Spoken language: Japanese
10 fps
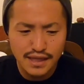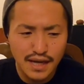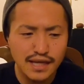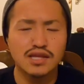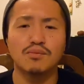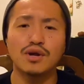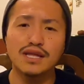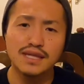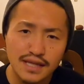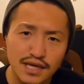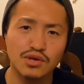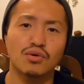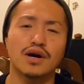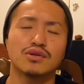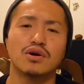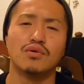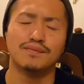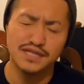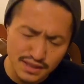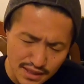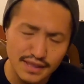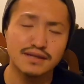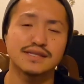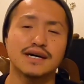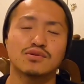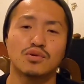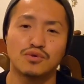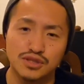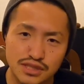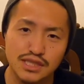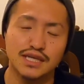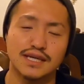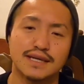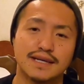げられてもらってない業界とかも絶対たくさんあると思うし、